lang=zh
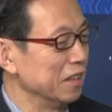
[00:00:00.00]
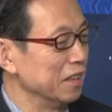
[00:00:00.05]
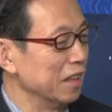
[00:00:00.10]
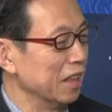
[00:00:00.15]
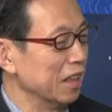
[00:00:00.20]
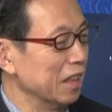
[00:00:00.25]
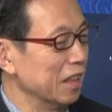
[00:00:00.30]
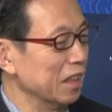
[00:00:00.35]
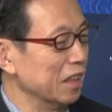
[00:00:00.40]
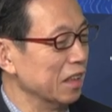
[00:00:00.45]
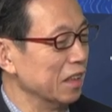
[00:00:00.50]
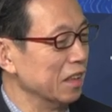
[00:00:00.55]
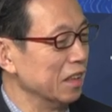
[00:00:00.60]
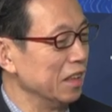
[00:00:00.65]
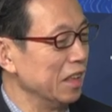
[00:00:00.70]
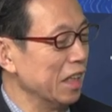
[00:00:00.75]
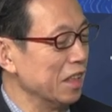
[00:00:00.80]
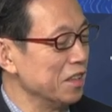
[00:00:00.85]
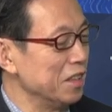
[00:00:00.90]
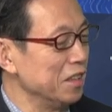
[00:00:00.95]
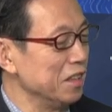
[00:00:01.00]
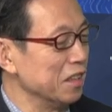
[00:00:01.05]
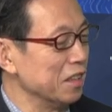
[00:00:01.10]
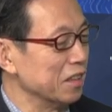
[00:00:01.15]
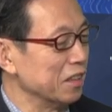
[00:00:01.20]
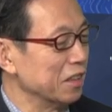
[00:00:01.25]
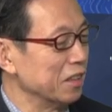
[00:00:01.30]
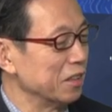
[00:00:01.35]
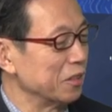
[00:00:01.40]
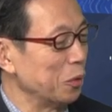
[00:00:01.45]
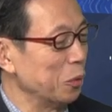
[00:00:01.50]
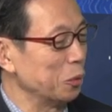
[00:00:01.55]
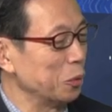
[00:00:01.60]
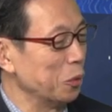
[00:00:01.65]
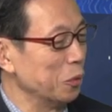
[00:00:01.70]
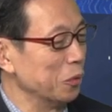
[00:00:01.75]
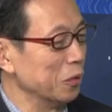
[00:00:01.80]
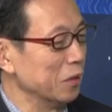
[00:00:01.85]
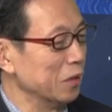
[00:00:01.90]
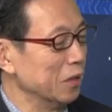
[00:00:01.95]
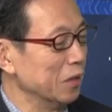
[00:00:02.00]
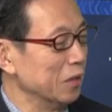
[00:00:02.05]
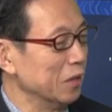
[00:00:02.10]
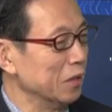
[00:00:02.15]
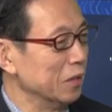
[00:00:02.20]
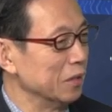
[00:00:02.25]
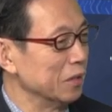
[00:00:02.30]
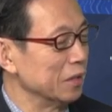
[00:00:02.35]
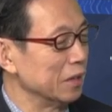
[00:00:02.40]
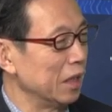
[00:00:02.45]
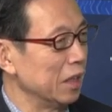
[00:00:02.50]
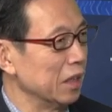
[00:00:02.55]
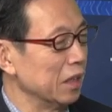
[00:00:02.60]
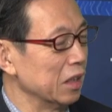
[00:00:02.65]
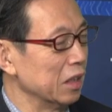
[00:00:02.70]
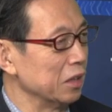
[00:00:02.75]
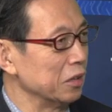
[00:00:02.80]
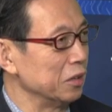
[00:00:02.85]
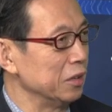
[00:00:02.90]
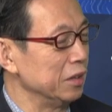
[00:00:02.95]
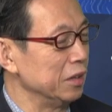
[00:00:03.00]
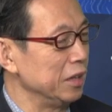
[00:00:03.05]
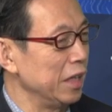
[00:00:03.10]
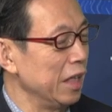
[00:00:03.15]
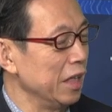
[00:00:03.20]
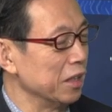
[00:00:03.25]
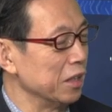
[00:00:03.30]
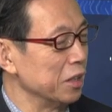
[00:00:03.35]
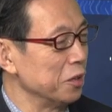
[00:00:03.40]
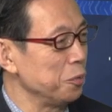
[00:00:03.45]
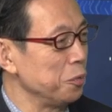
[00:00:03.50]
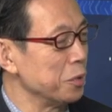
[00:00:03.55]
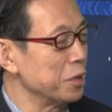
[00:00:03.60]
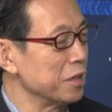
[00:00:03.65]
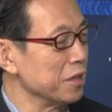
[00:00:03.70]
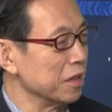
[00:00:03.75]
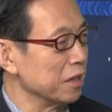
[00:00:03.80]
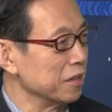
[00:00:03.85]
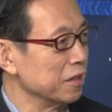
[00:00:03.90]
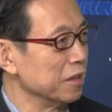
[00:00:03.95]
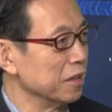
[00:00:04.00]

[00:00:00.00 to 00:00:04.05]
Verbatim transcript: 啊联系沟通，他前两年去世了，